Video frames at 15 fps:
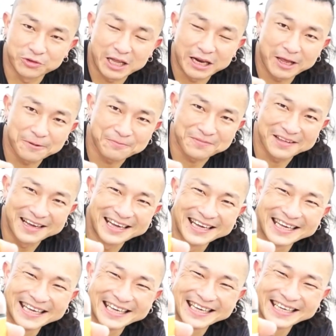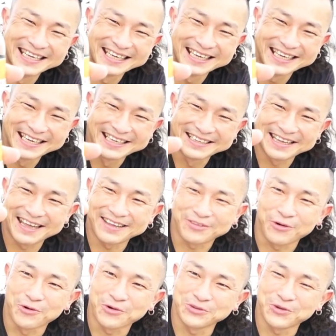のタレね
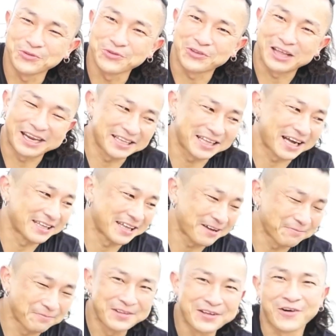東北の方のタレやったかな